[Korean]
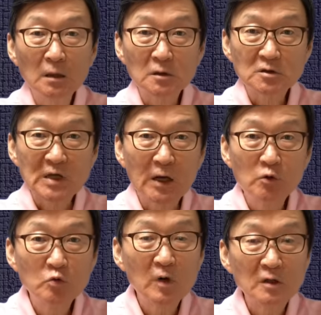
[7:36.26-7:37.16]

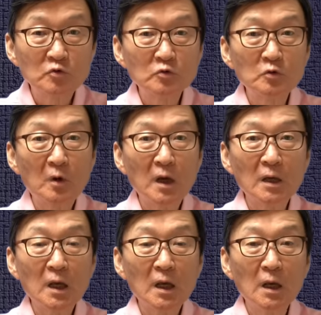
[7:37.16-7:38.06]
자유가
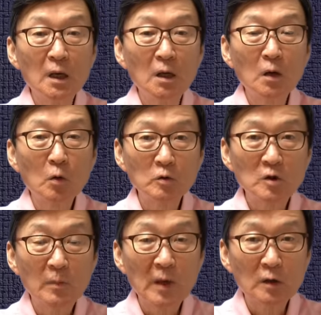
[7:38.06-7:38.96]
중요하네. 그
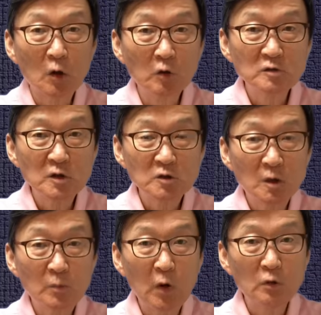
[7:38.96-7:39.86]
다음에
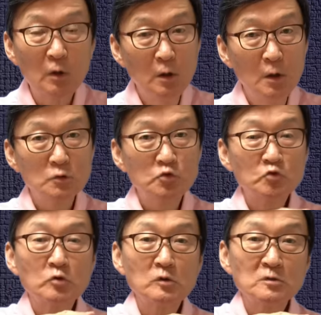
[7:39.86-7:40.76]
경제적인 번영.
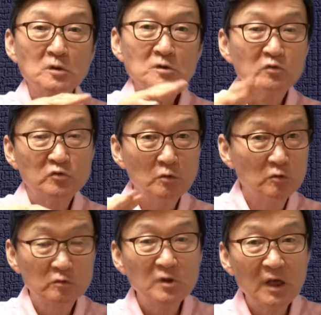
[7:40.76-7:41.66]
중국 경제에서
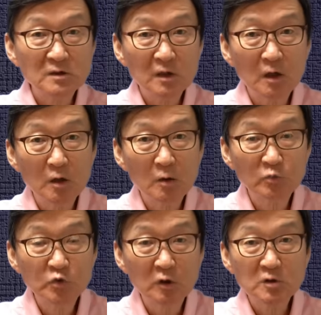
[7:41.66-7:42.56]
후들루들 되잖아요.
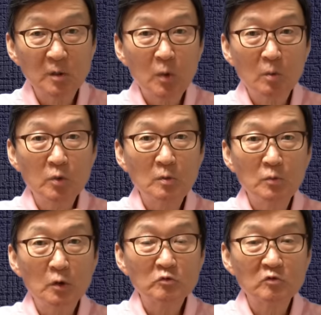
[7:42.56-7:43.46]
부동산 법을
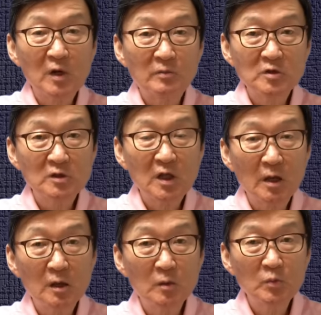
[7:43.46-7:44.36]
뭐 국가부채
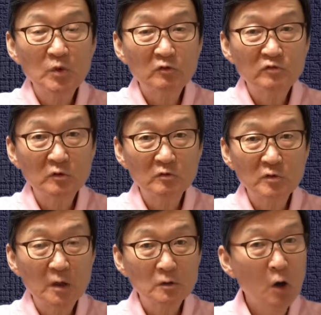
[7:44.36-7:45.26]
때문에 후들루
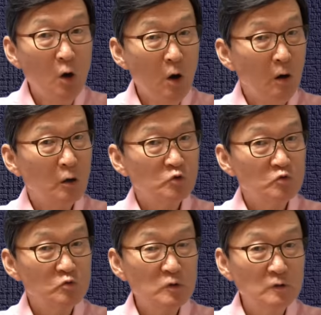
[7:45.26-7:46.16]
되는데, 어,
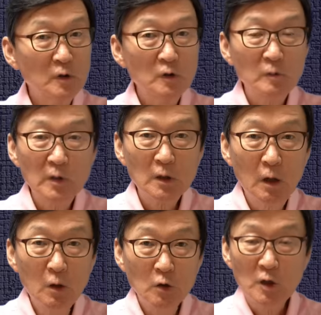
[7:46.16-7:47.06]
중국 경제 이렇게 보니까,
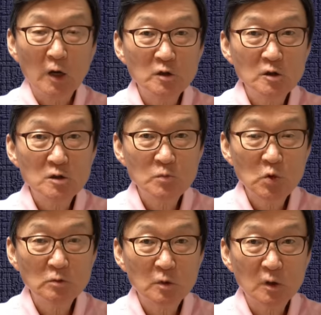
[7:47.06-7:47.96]
야,
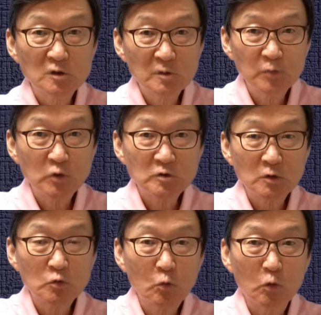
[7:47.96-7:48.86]
20년 전에
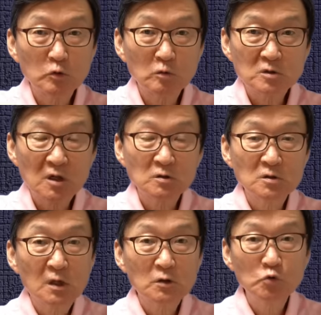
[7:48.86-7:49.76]
10% 고도
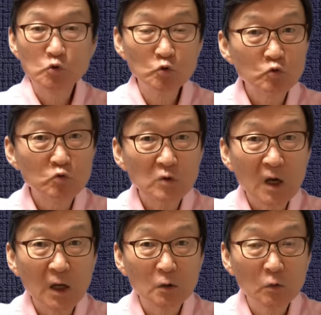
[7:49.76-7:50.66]
성장하던 중국이
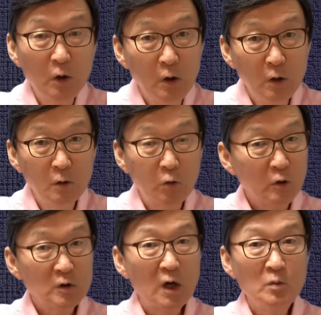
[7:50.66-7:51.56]
아니고,
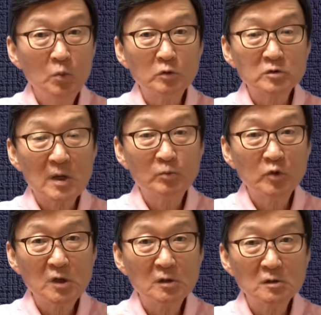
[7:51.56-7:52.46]
어야 뭐
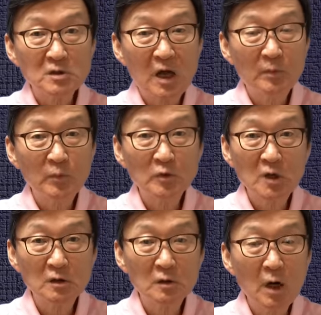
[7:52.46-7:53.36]
3%
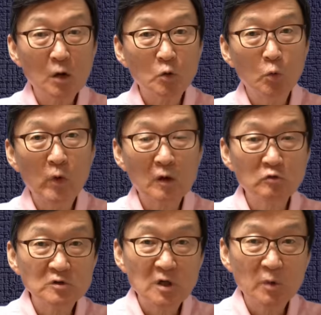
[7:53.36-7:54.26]
4%하고
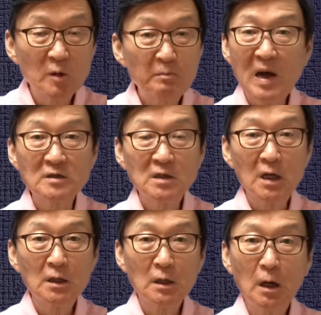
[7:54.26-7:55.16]
외국 자본이
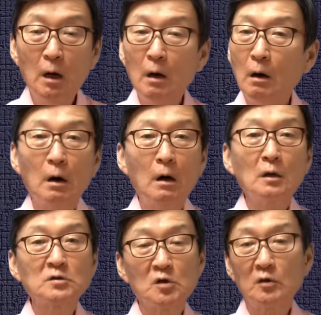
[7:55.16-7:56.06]
빠져나가니까
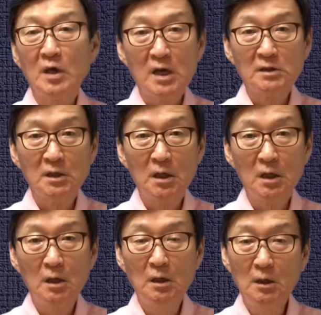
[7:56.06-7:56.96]
어 저게
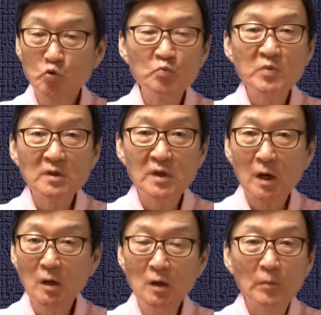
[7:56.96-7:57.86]
아니야.
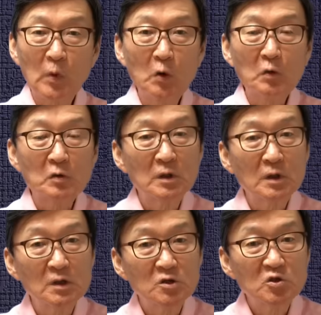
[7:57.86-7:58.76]
국민당 별로
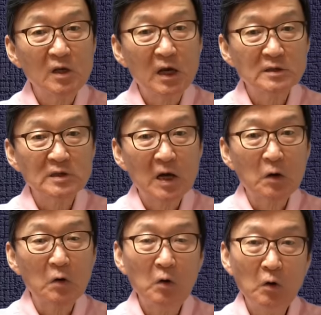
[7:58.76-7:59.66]
그 신뢰하지
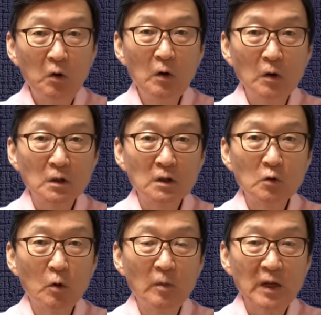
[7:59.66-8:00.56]
않고
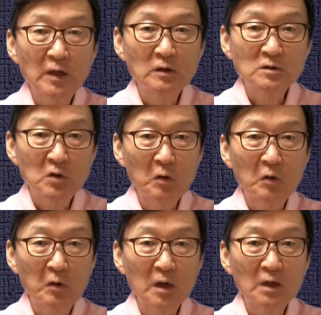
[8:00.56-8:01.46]
요번에 이런
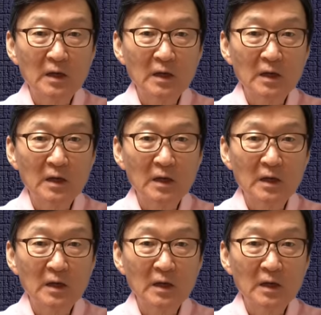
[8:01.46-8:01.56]
선거 결과